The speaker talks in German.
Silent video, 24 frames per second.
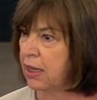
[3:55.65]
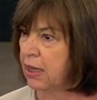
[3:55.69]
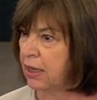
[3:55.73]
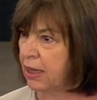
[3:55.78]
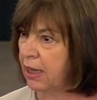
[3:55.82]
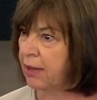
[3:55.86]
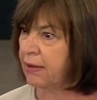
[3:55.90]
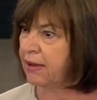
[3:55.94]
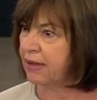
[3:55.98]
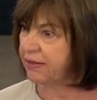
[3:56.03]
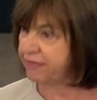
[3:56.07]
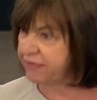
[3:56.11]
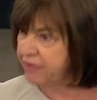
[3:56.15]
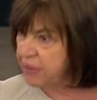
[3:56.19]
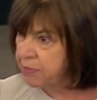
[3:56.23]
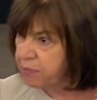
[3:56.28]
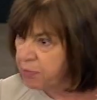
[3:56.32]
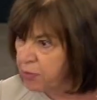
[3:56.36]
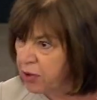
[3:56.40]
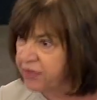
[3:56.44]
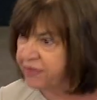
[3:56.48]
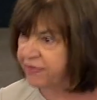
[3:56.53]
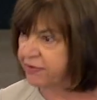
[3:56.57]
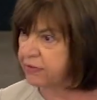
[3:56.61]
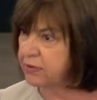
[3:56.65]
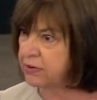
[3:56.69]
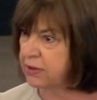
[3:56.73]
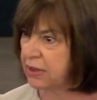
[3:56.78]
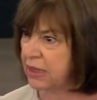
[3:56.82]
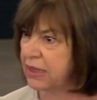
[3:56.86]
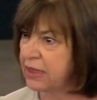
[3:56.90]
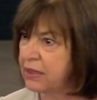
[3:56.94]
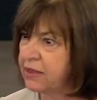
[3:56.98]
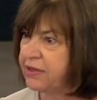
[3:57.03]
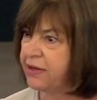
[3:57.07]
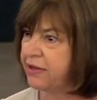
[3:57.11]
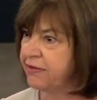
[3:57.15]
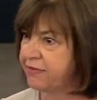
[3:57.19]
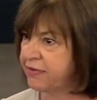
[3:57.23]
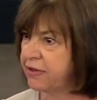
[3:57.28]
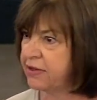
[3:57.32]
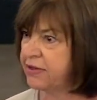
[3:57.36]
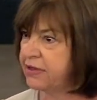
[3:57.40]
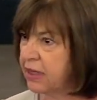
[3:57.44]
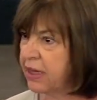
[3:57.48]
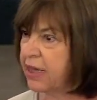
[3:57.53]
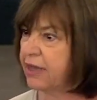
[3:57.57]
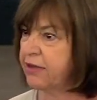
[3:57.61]
Äh, sie müssen in
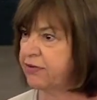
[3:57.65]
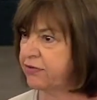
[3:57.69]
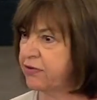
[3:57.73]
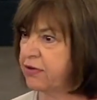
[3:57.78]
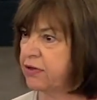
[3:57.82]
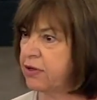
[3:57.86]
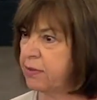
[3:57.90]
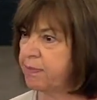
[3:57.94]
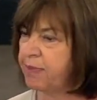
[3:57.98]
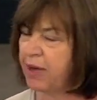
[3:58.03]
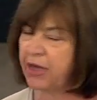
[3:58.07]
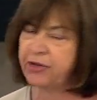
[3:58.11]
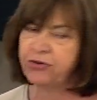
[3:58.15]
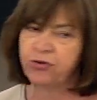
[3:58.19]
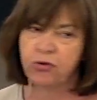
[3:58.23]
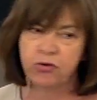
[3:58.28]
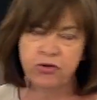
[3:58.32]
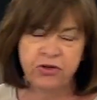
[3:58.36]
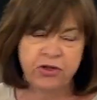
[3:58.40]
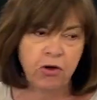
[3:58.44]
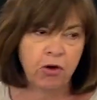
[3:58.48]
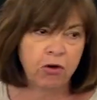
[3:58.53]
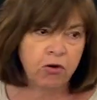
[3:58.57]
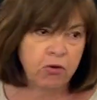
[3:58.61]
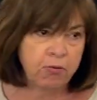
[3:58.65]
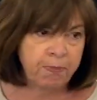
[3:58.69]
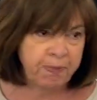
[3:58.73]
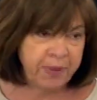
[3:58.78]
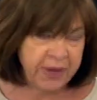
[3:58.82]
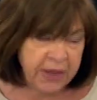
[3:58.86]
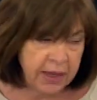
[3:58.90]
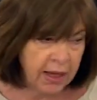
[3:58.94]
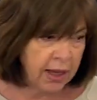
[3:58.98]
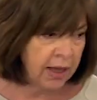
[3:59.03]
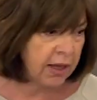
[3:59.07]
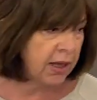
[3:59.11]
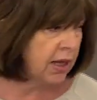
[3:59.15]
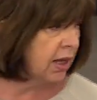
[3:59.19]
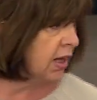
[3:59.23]
diese direkte Debatte und die Europäer,